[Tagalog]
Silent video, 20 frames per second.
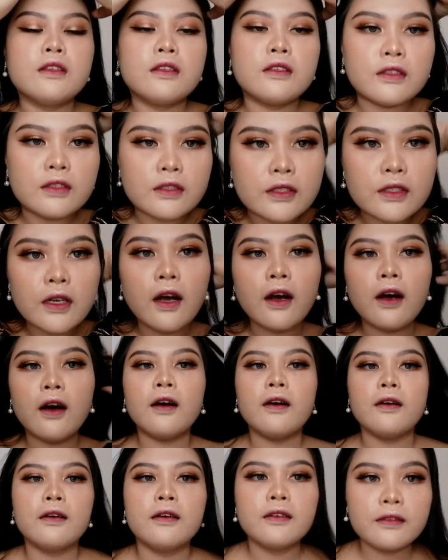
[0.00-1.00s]

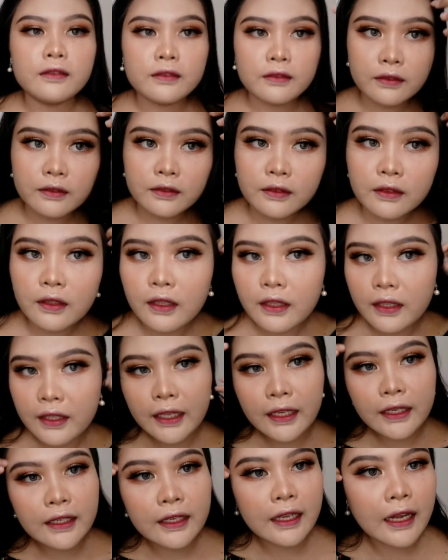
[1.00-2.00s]
So,
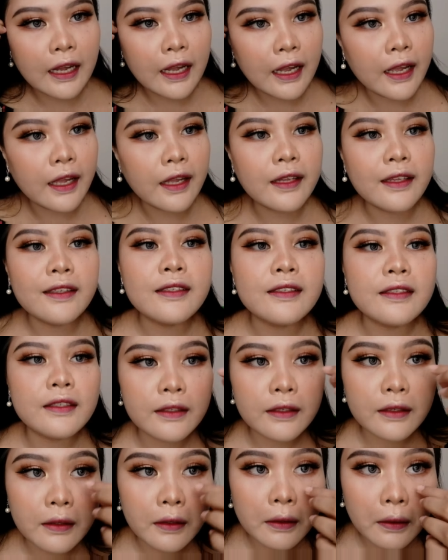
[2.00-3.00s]
yan
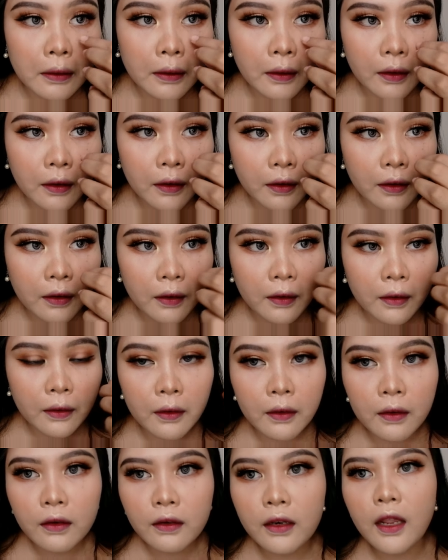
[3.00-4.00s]
guys.
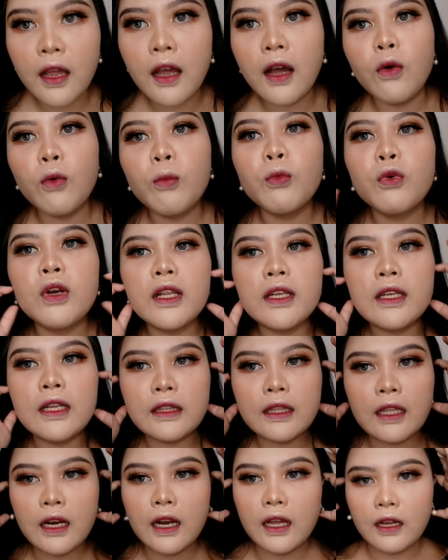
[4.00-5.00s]
Na umulan
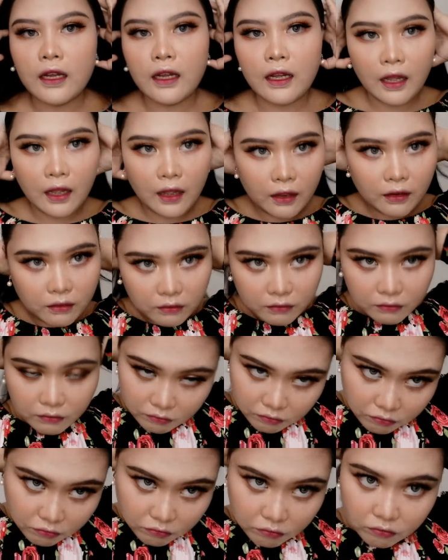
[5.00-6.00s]
na talaga.
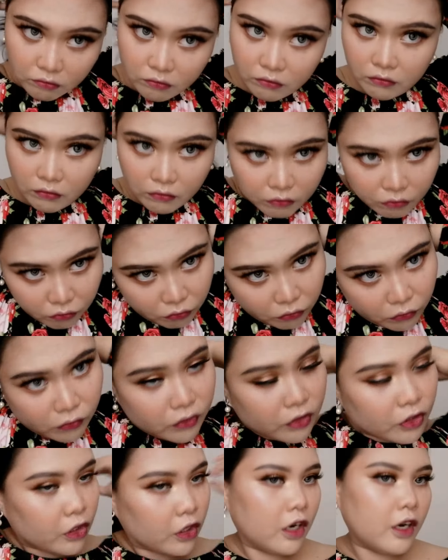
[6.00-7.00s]

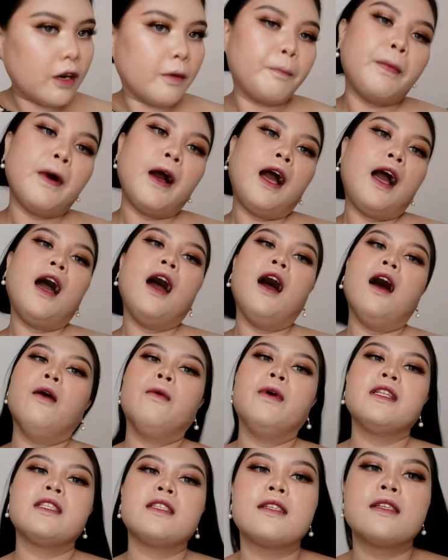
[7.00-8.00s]
Hindi na nagpa
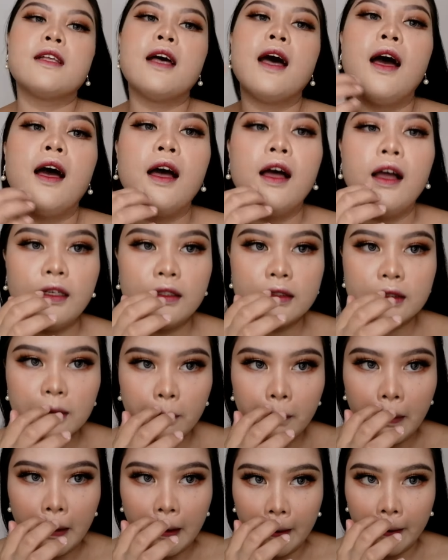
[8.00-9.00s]
nagpaawat sa
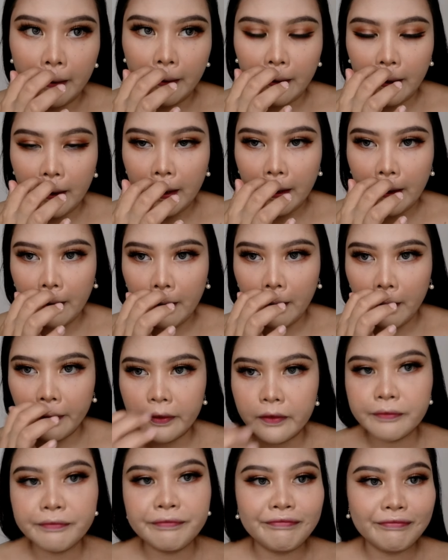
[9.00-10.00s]
wala na.
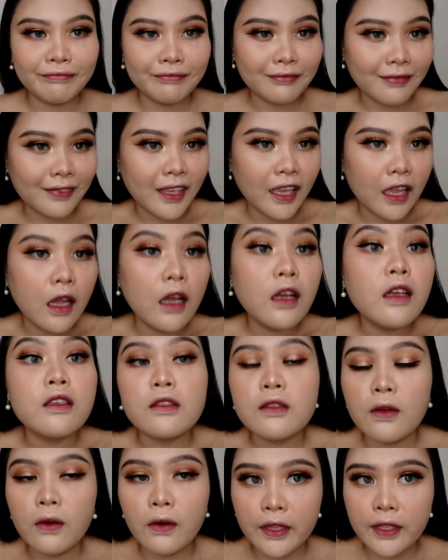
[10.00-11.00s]

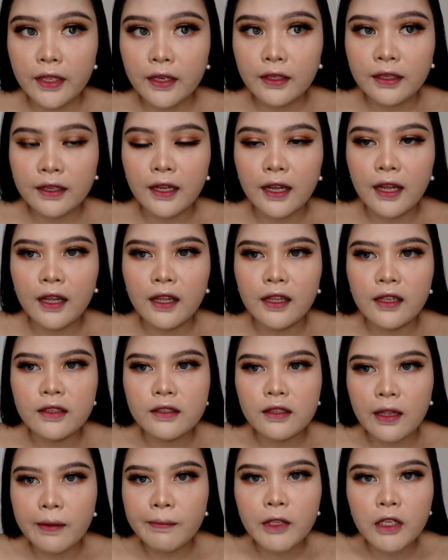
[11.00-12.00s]
So, ayan
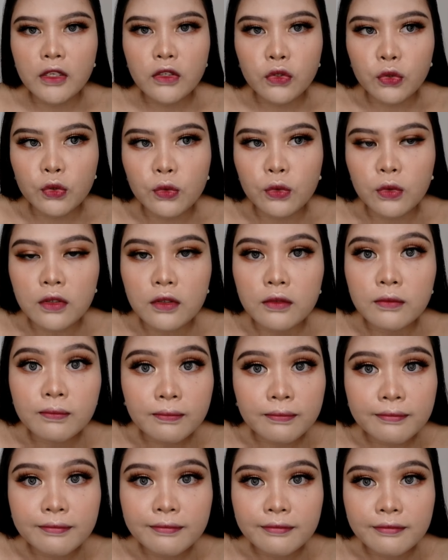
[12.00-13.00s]
guys, I'm not sure
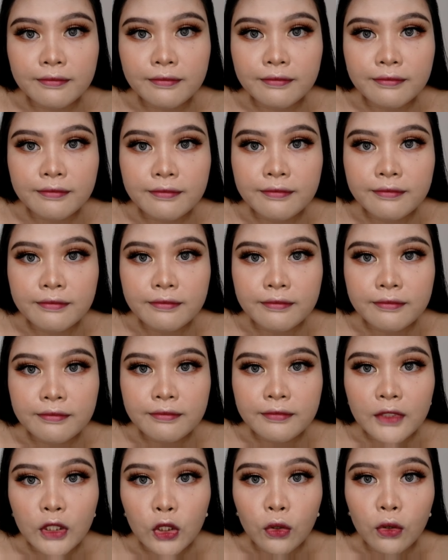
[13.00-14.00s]

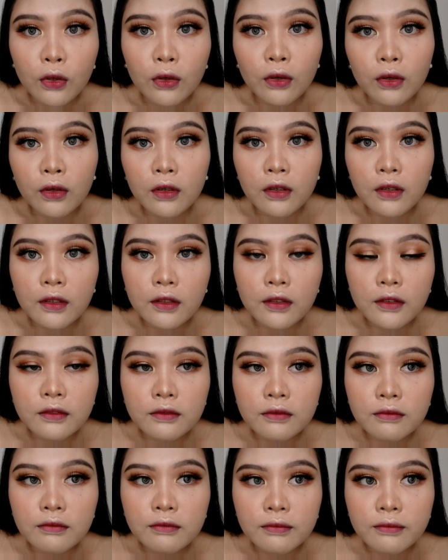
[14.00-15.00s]

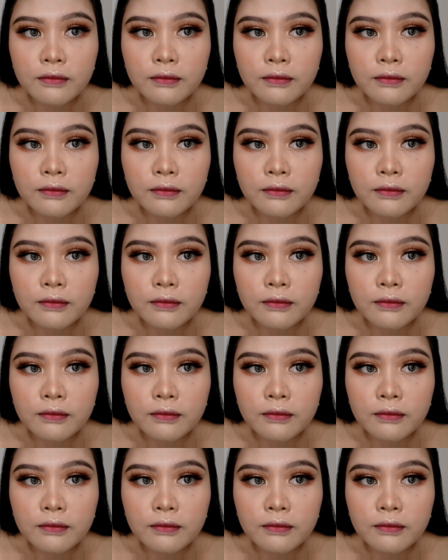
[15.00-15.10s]
kung